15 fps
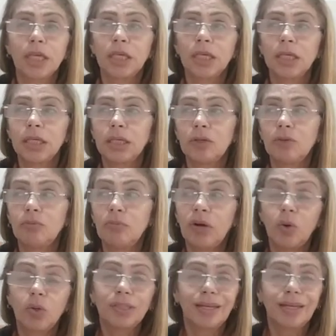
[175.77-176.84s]
e uma
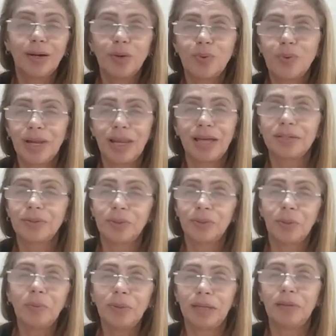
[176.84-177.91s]
outra rua lá que eu
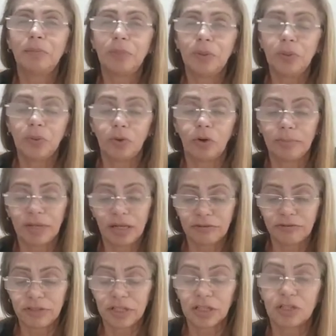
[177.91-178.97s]
não lembro o nome. Ela
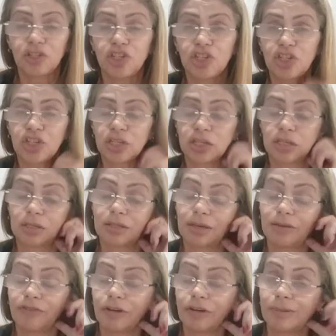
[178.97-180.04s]
fica de esquina, é a
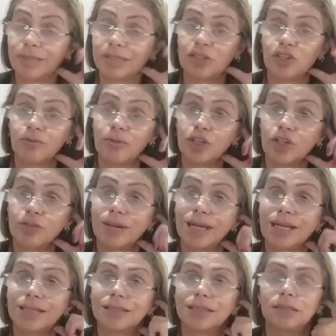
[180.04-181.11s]
farmacite mais
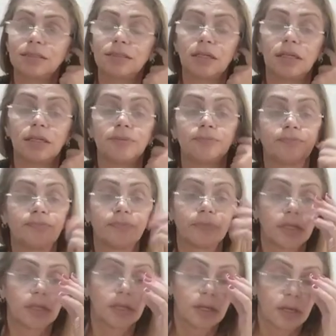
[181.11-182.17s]
barata que tem.
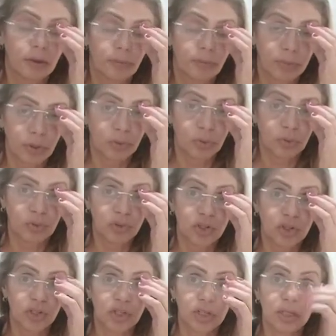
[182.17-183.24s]
Produtos
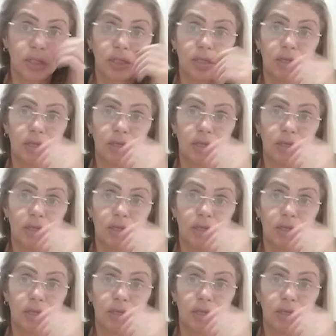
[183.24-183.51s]
de